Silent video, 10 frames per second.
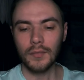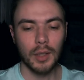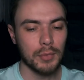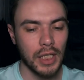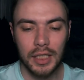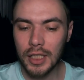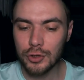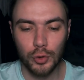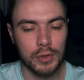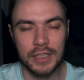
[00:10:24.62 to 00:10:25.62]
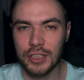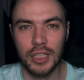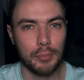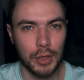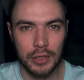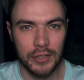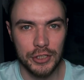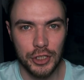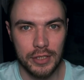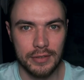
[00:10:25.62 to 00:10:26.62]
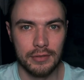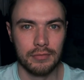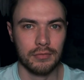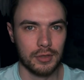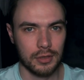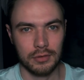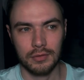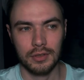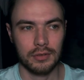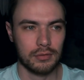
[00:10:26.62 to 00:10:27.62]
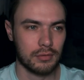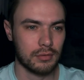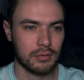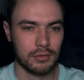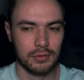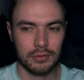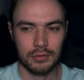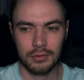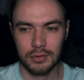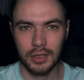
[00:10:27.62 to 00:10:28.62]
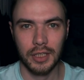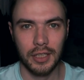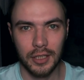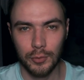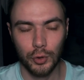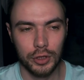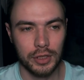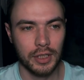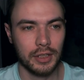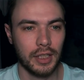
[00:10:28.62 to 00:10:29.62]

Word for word: Мне не особо зашла первая часть, вот этого э, играй гармонии и так